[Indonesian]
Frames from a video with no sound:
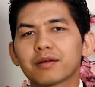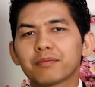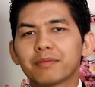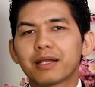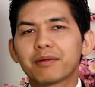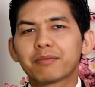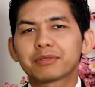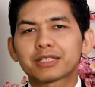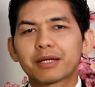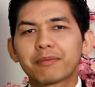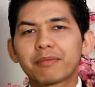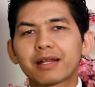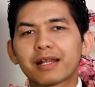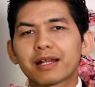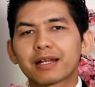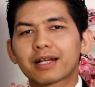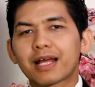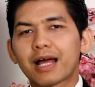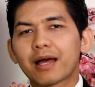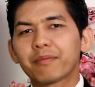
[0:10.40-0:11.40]
kembali bersama
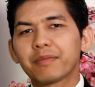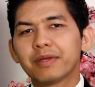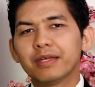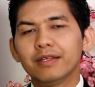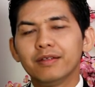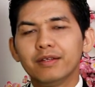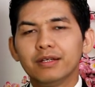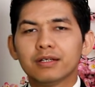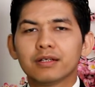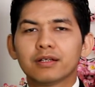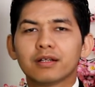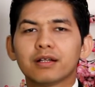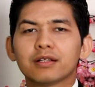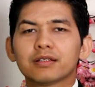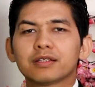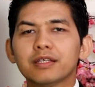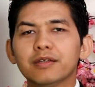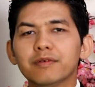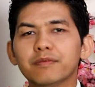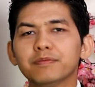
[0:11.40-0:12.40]
dengan kami,
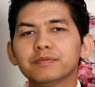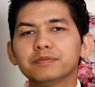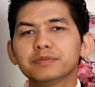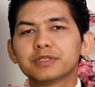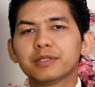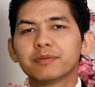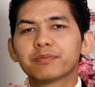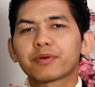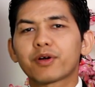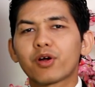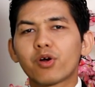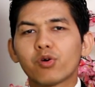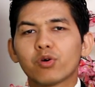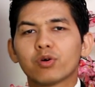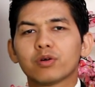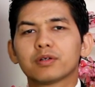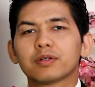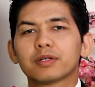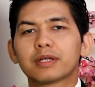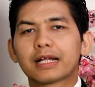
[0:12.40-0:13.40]
tim Simpro,
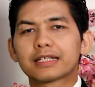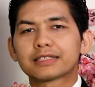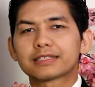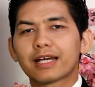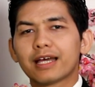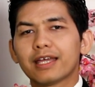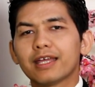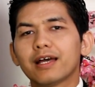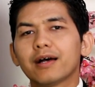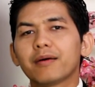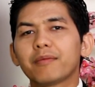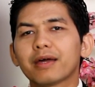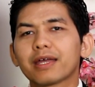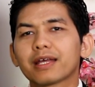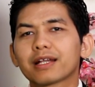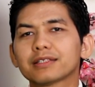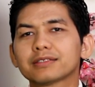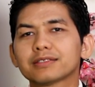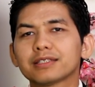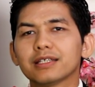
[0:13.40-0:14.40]
dengan saya
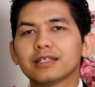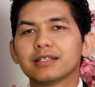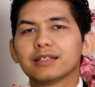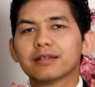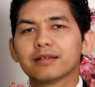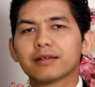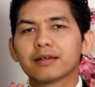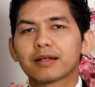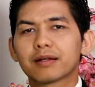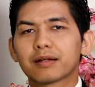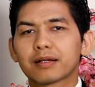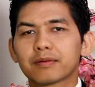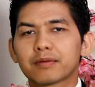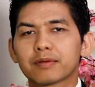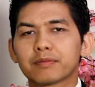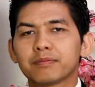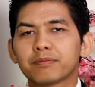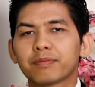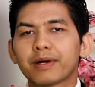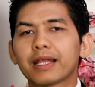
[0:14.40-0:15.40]
Michael C.
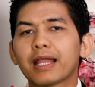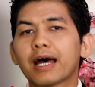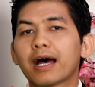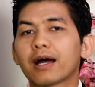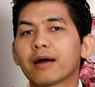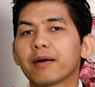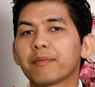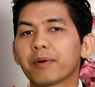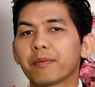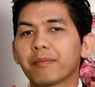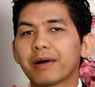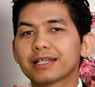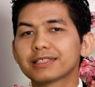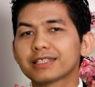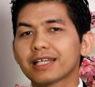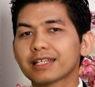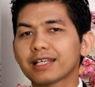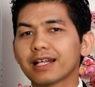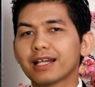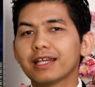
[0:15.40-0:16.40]
Pada
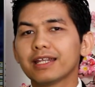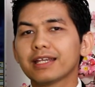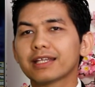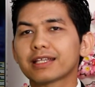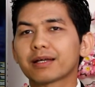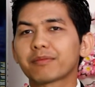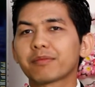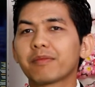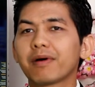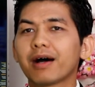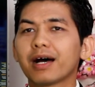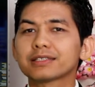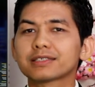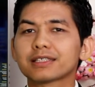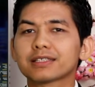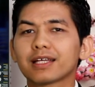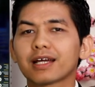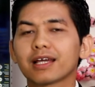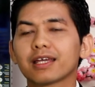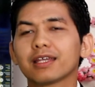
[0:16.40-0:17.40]
pembahasan kali ini kita membahas
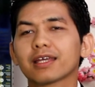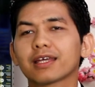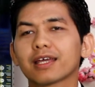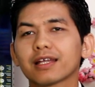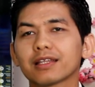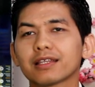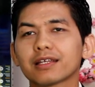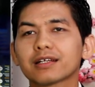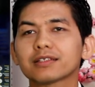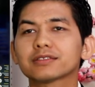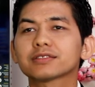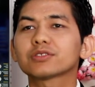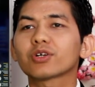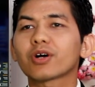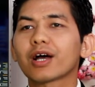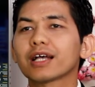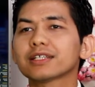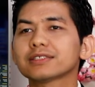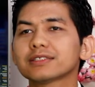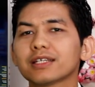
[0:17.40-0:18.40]
tentang indikator
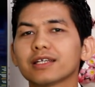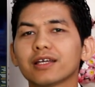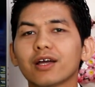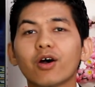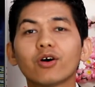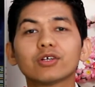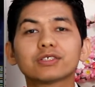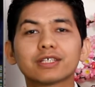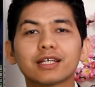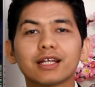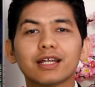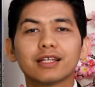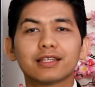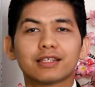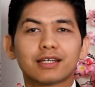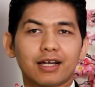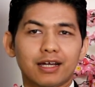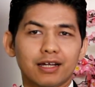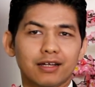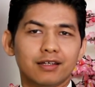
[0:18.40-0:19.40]
stochastic
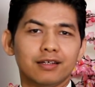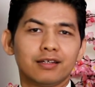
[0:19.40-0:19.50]
oscillator.